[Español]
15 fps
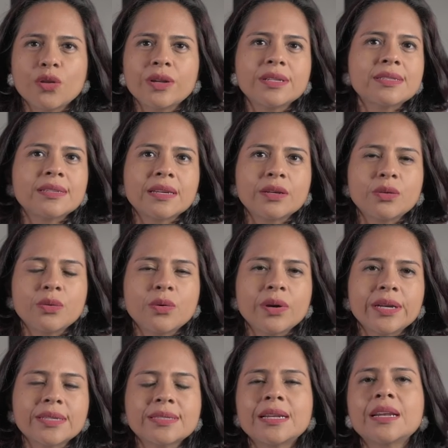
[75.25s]
del CEDU
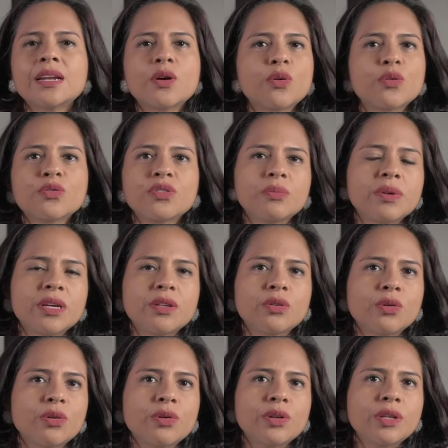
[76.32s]
es el
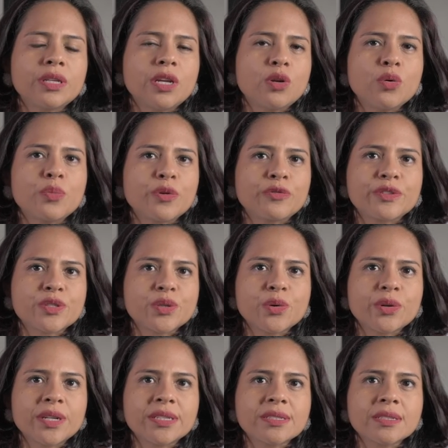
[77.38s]
reconocimiento de, los
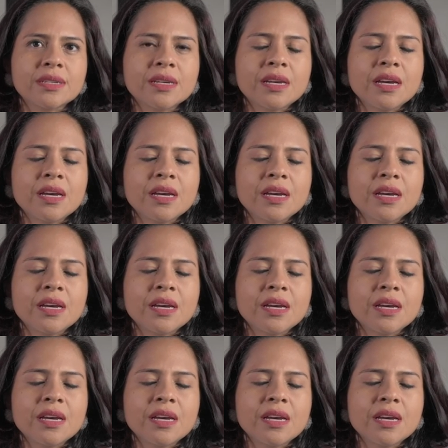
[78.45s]
profesores